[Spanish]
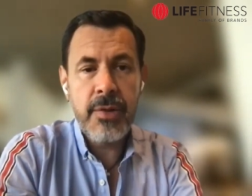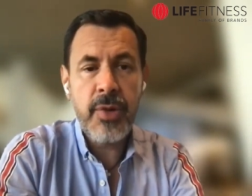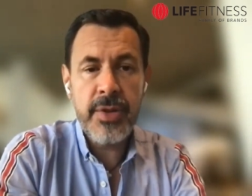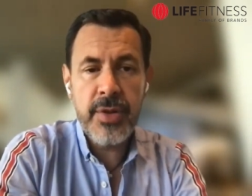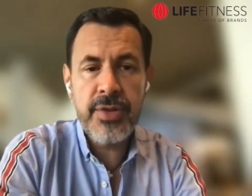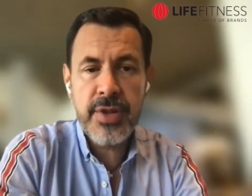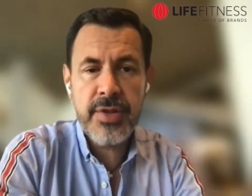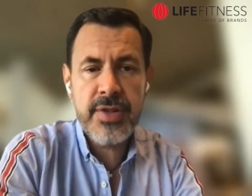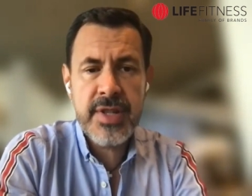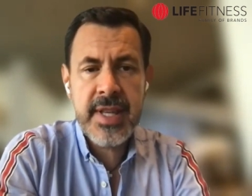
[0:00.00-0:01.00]
Cuando
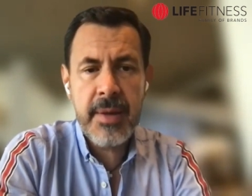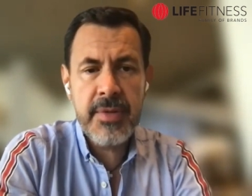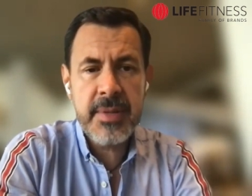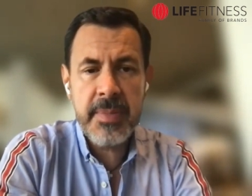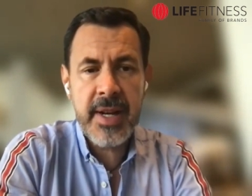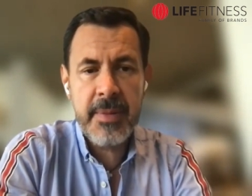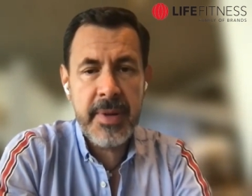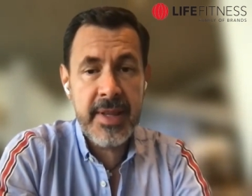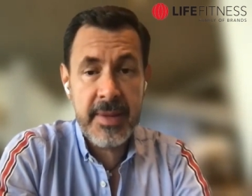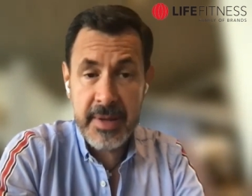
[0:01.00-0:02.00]
nosotros estábamos en plena
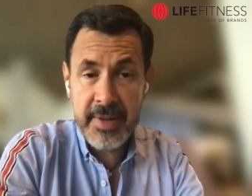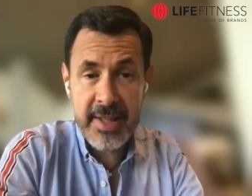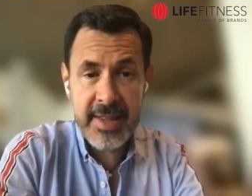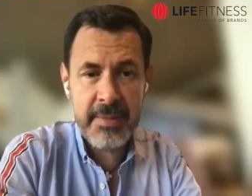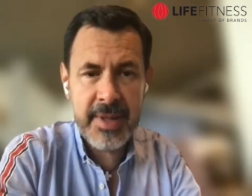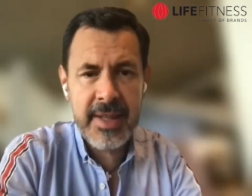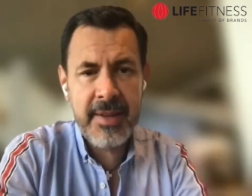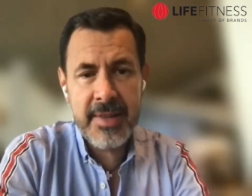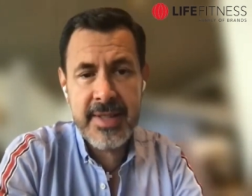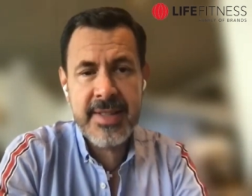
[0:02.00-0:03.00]
pandemia,
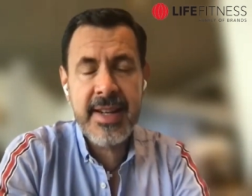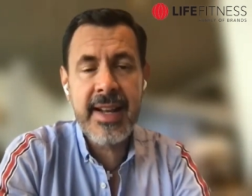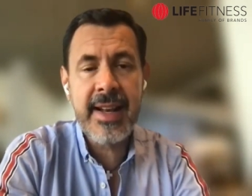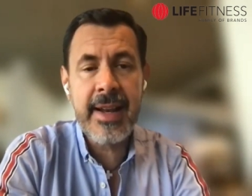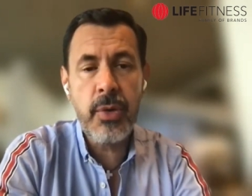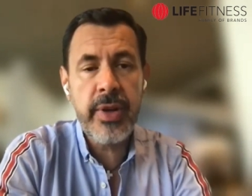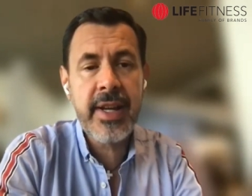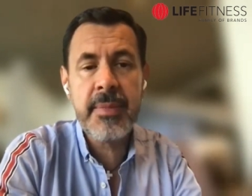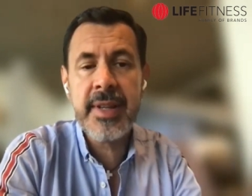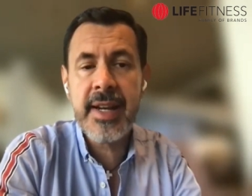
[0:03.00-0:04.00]
evidentemente a veces era la
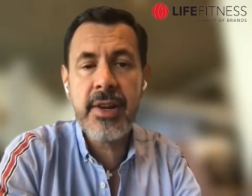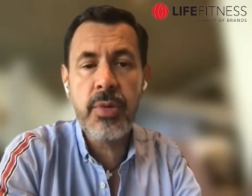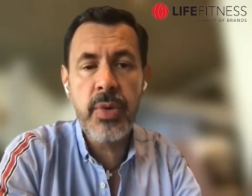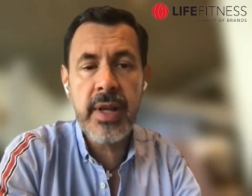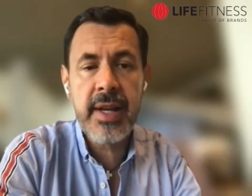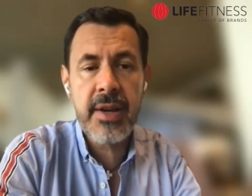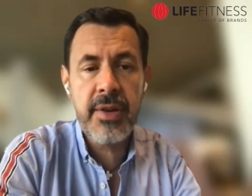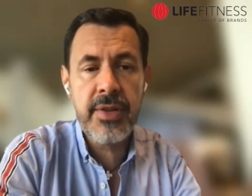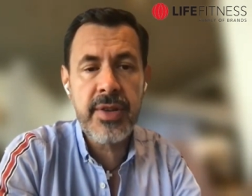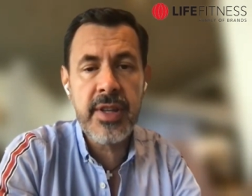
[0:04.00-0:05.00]
única manera de
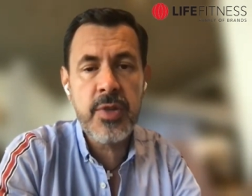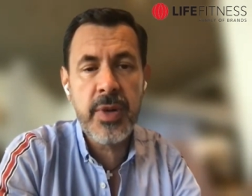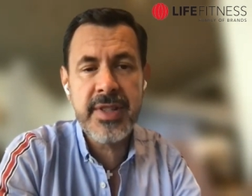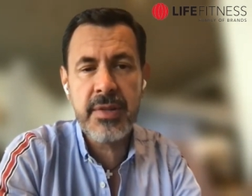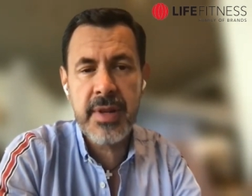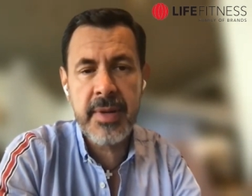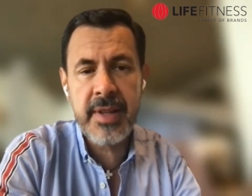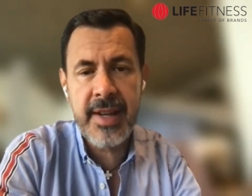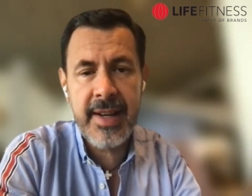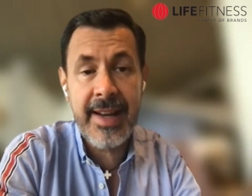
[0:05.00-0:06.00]
comunicarnos y después era una
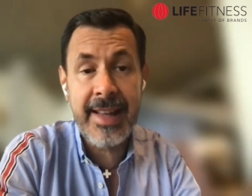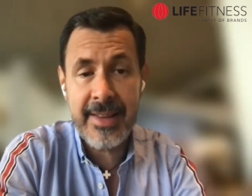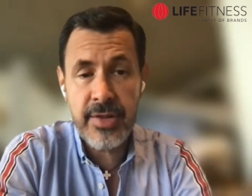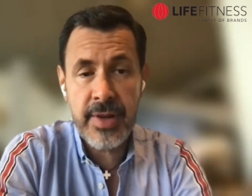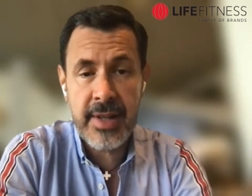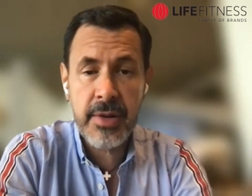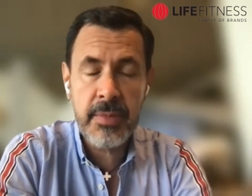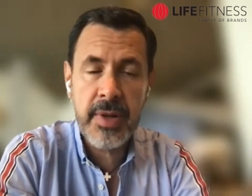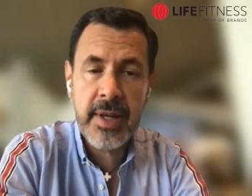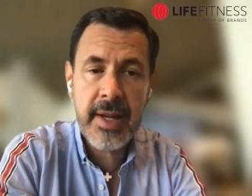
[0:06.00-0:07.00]
manera adicional de
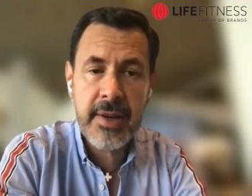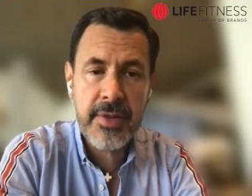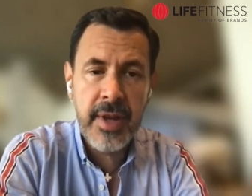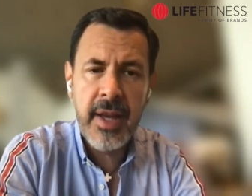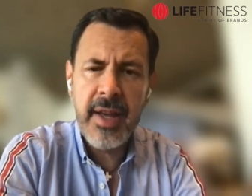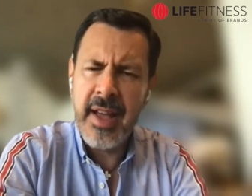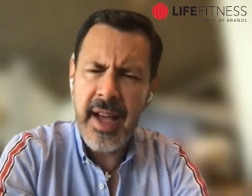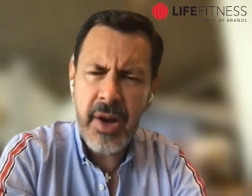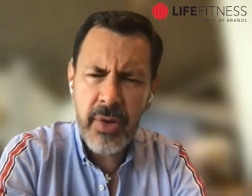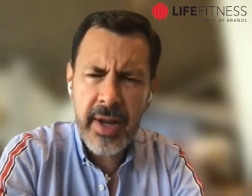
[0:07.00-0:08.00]
comunicarnos
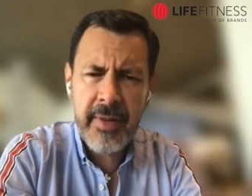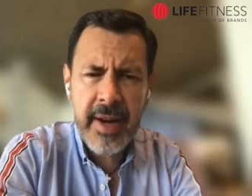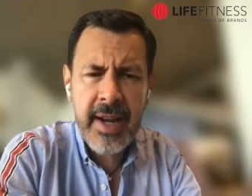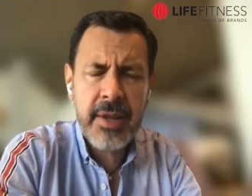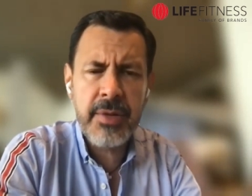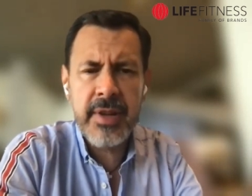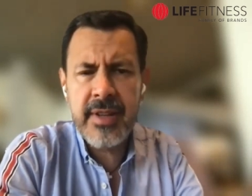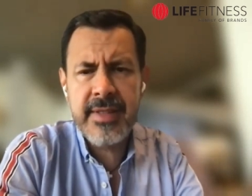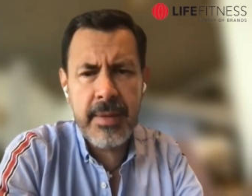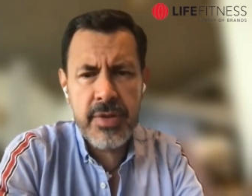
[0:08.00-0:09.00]
ahora ha bajado,
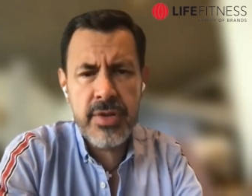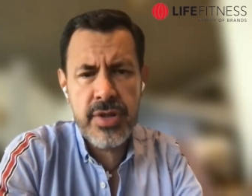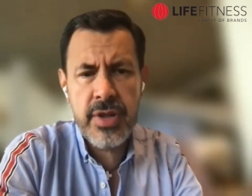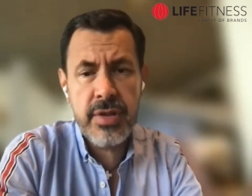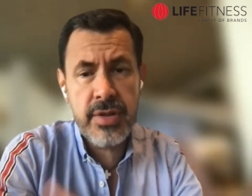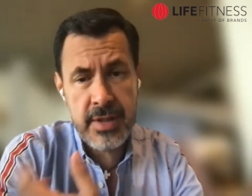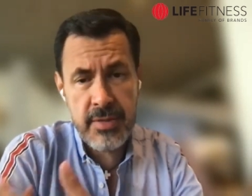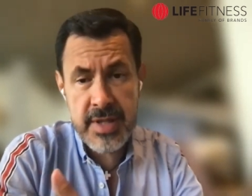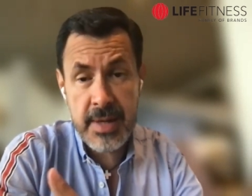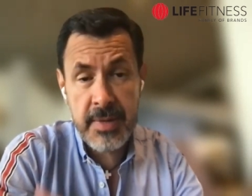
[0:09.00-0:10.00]
¿eh? estamos nosotros, en
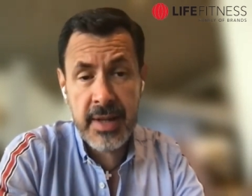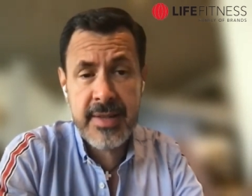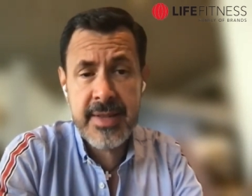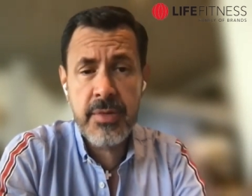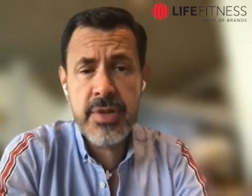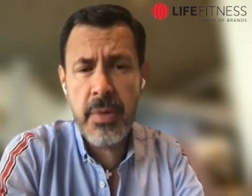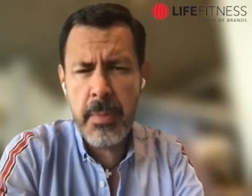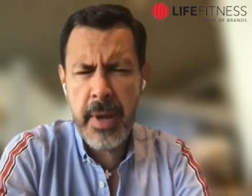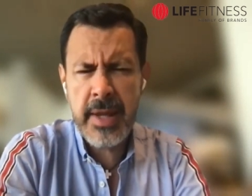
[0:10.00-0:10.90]
nuestra marca estamos a un